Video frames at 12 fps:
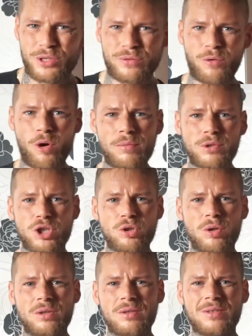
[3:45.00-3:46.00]
Ich freue mich
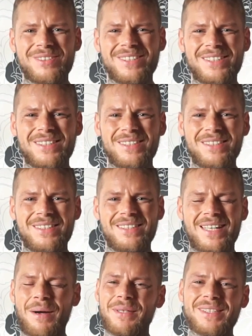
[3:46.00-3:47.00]
schon,
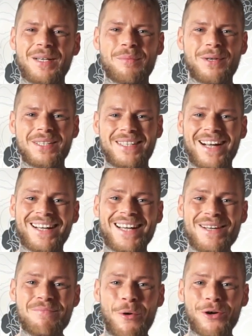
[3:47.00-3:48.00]
aber ich habe gerade gar
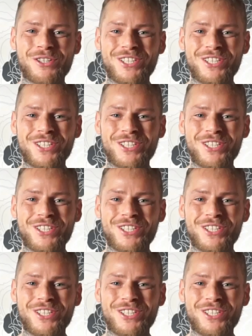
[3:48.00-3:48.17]
keinen Bock,